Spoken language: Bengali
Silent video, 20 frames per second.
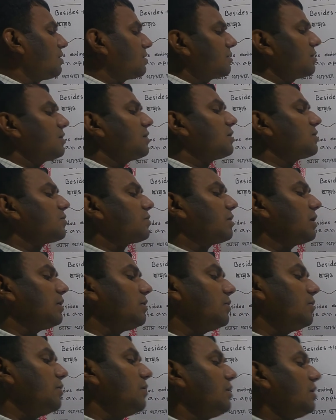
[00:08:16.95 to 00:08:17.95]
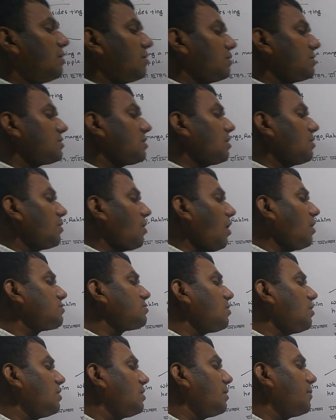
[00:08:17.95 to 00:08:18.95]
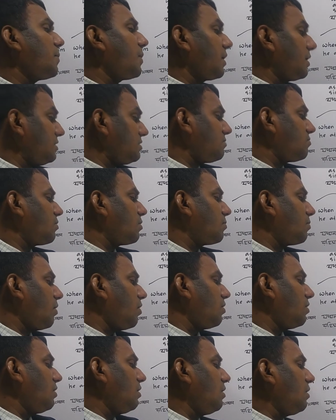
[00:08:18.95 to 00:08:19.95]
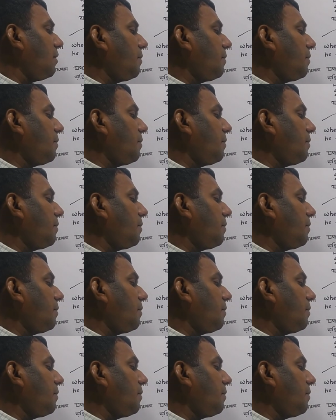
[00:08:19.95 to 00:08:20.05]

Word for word: ক্রিকেটও খেললো রিতা নট অনলি প্লেইস ফুটবল